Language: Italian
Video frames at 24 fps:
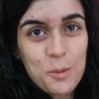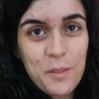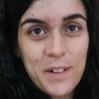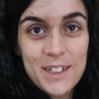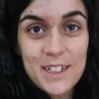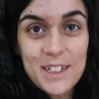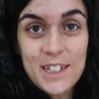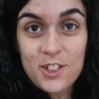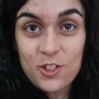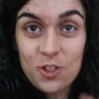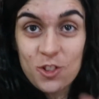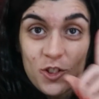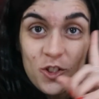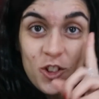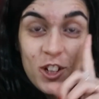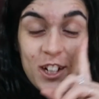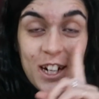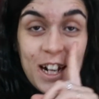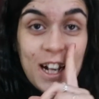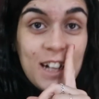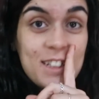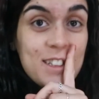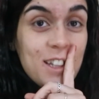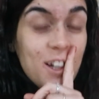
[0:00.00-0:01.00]
vedete sono
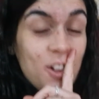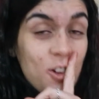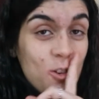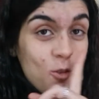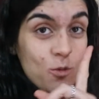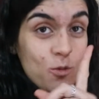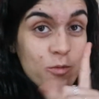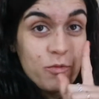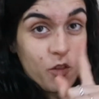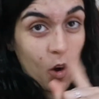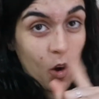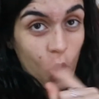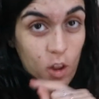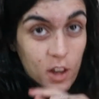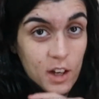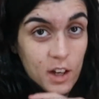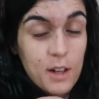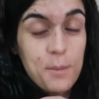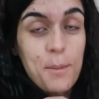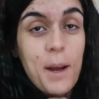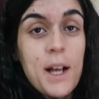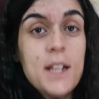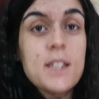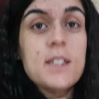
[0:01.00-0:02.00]
tornata con un
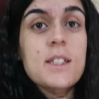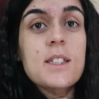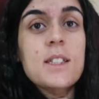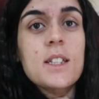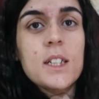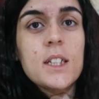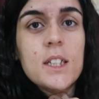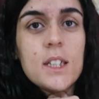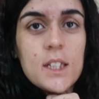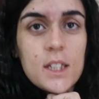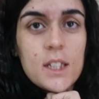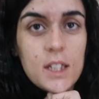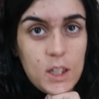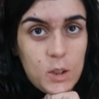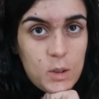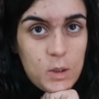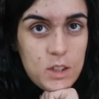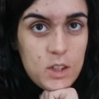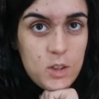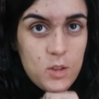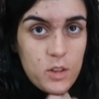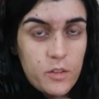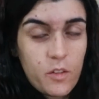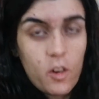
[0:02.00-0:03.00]
vlogmas
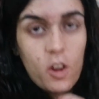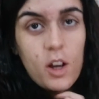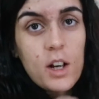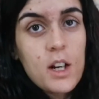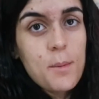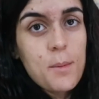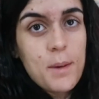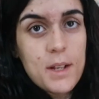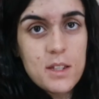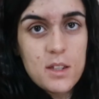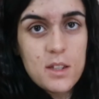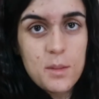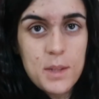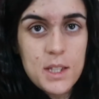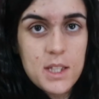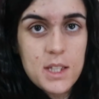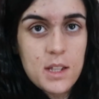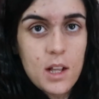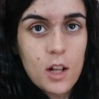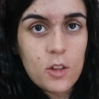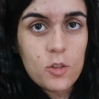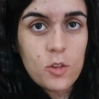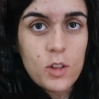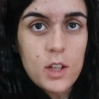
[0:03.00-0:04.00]
questo vlogmas mi è
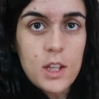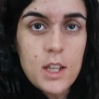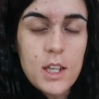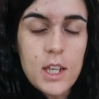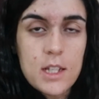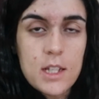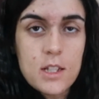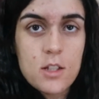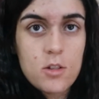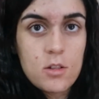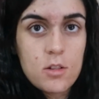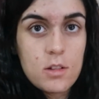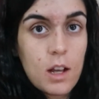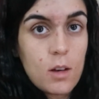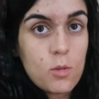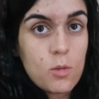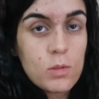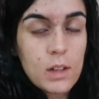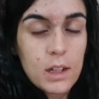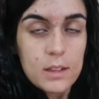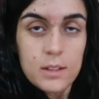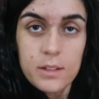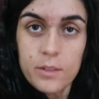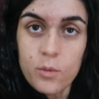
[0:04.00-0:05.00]
stato richiesto da
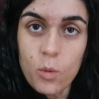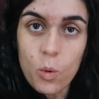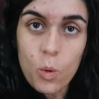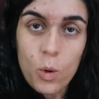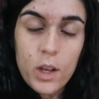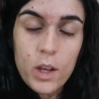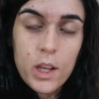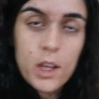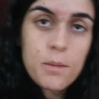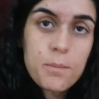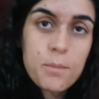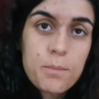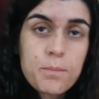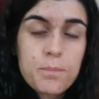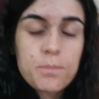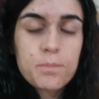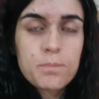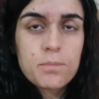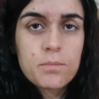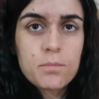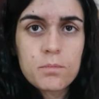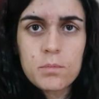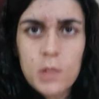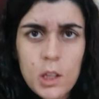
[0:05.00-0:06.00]
una di voi
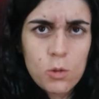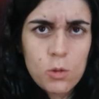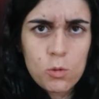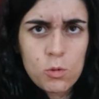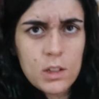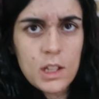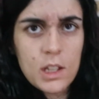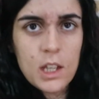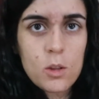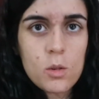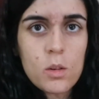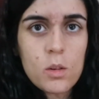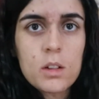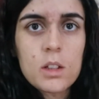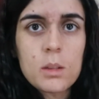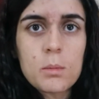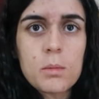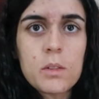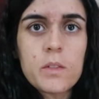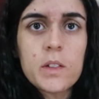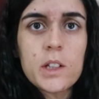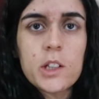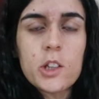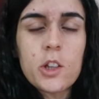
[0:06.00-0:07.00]
mm, in uno degli
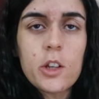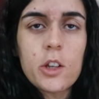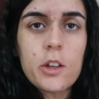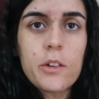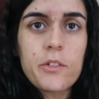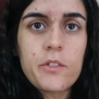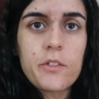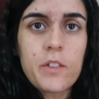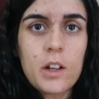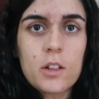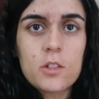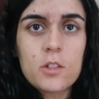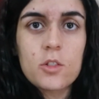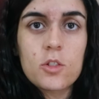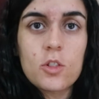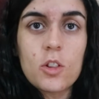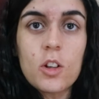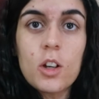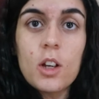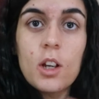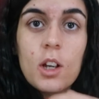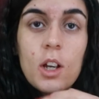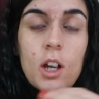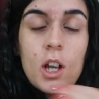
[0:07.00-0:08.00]
ultimi video che ho
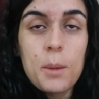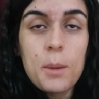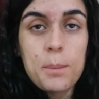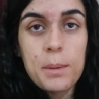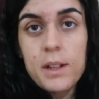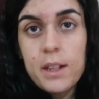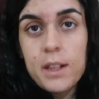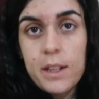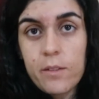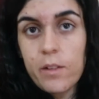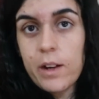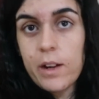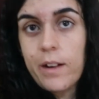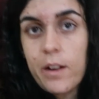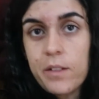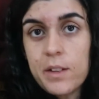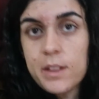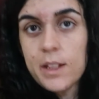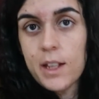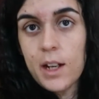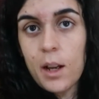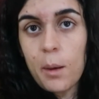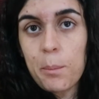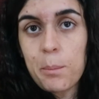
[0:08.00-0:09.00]
fatto perché voleva
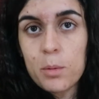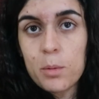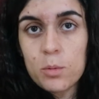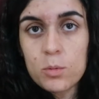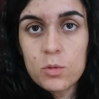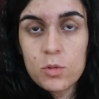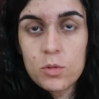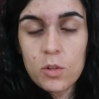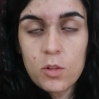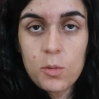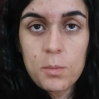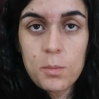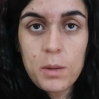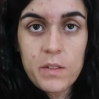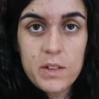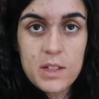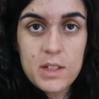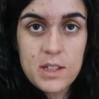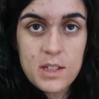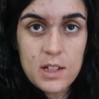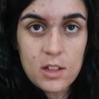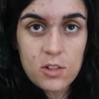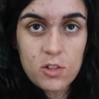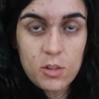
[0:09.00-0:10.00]
vedere appunto come
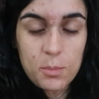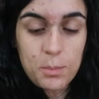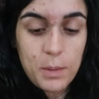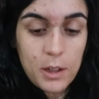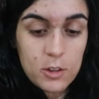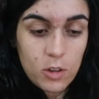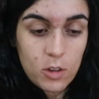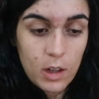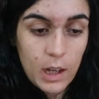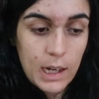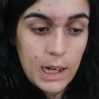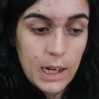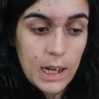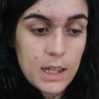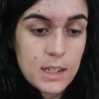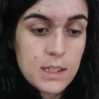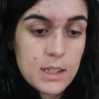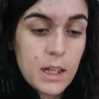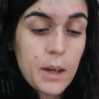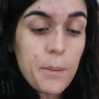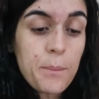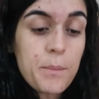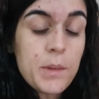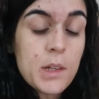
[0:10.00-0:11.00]
avessi addobbato la
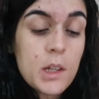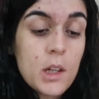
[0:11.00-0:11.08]
casa